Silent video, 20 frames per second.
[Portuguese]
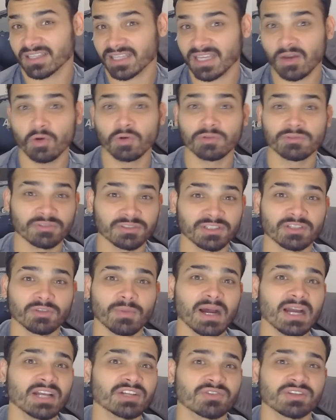que é outro dano
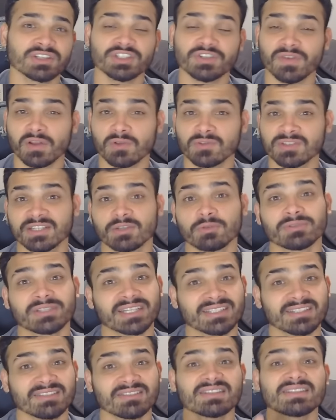mágico, a gente vai conseguir com
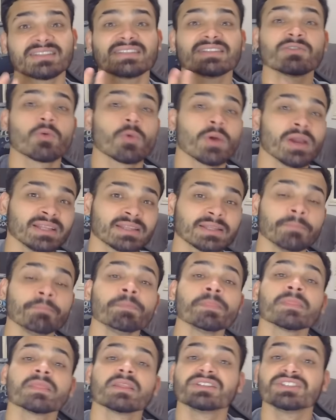350,
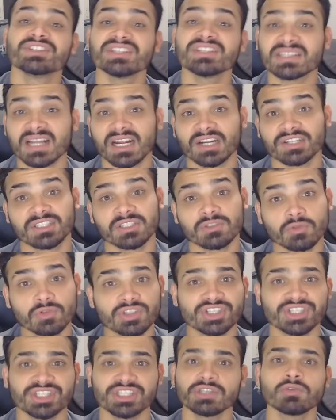descartando
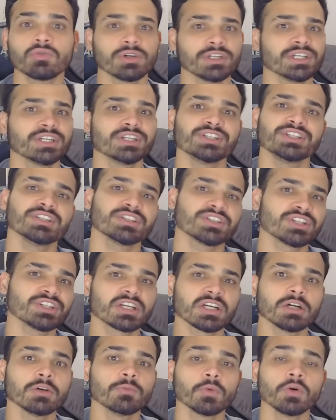5 energias de
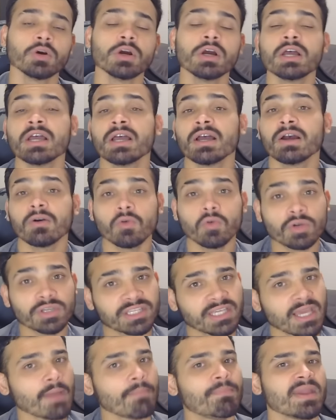campo, o
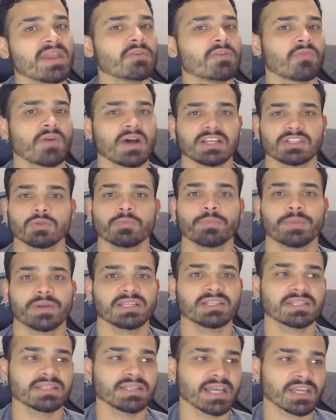que é bem fácil para
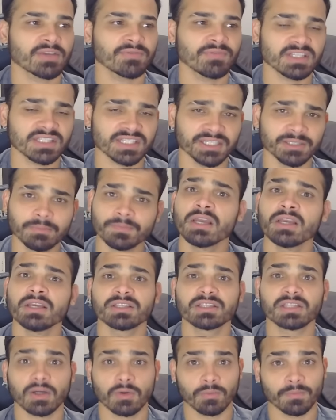esse deck fazer.
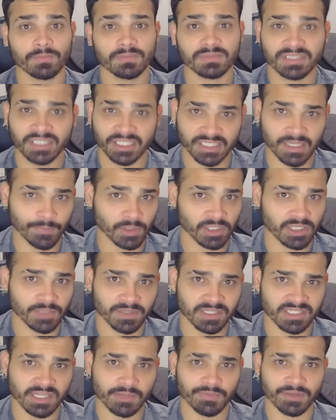Então, vocês já podem
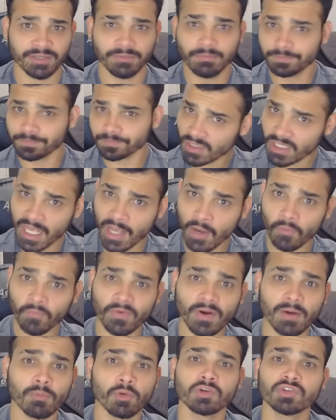perceber, é o
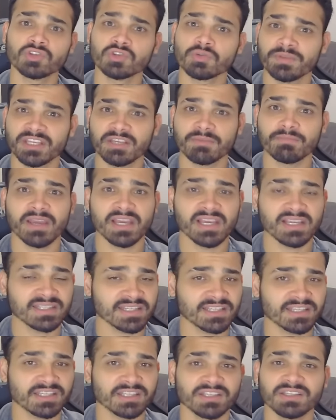famoso Big
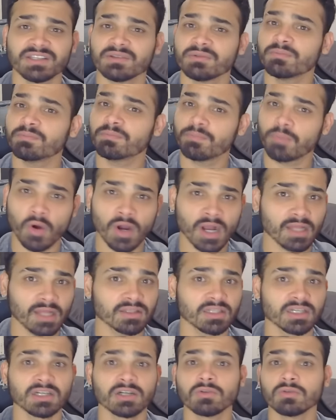Basic,
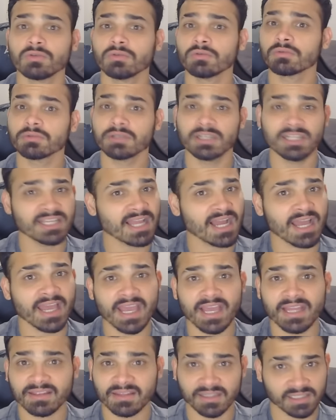porradão, linha
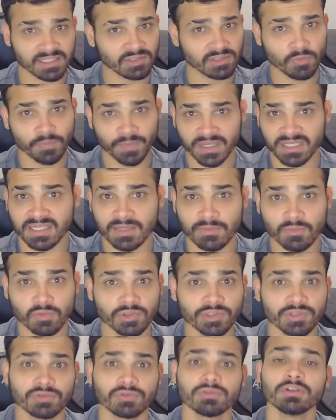reta, que não pensa
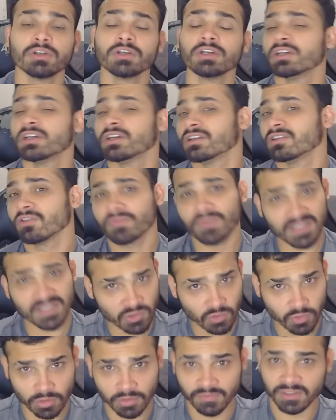muito, não faz
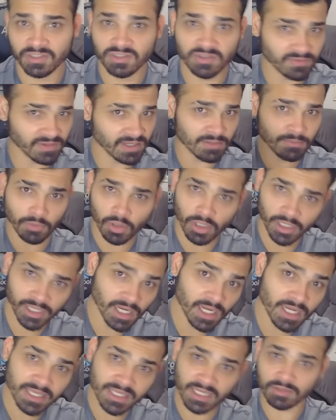curva, só vai embora
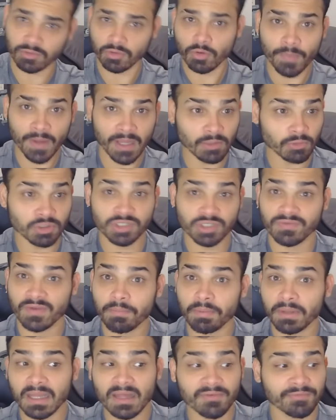e atropela o que estiver
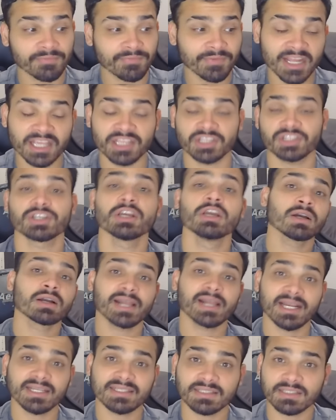pela frente.
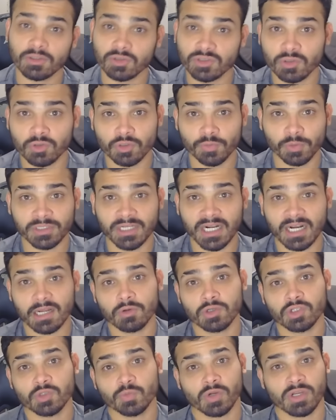Graças ao seu tipo
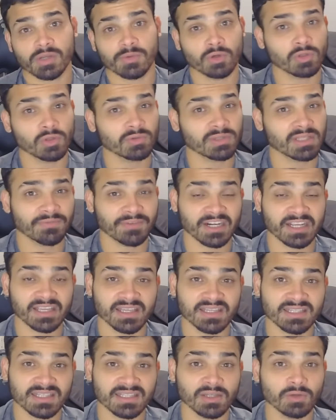dragão, esse Pokémon não tem
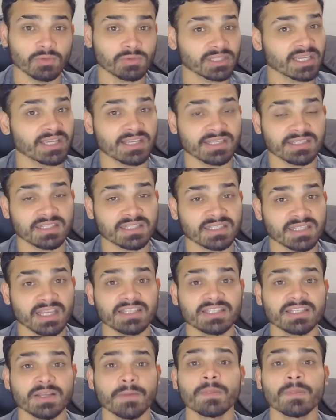fraqueza, não tem resistência.